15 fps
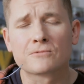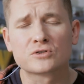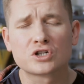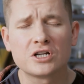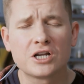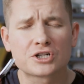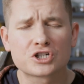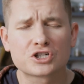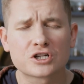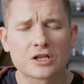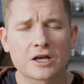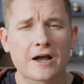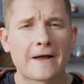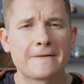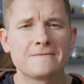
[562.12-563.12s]
Желешечка
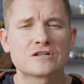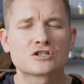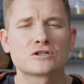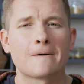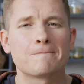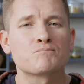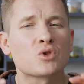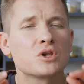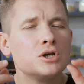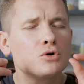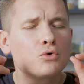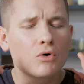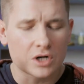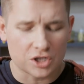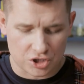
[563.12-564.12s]
такая нежная, и
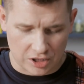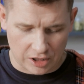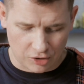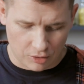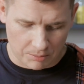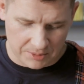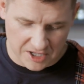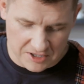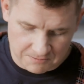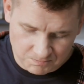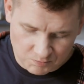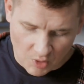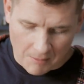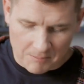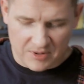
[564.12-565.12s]
корочка лопает.
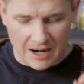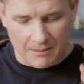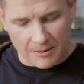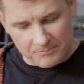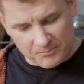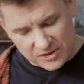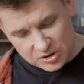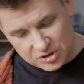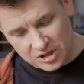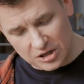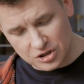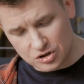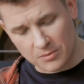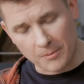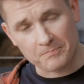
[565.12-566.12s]
Прямо
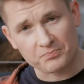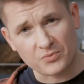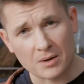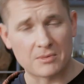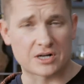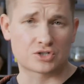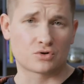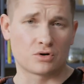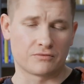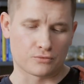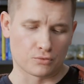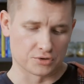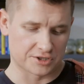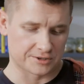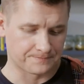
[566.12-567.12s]
по-настоящему морской
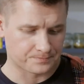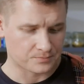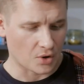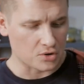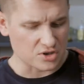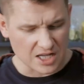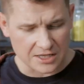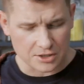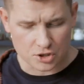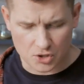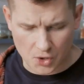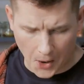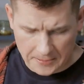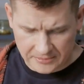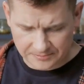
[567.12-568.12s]
вкус. Но знаете
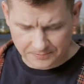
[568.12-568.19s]
что?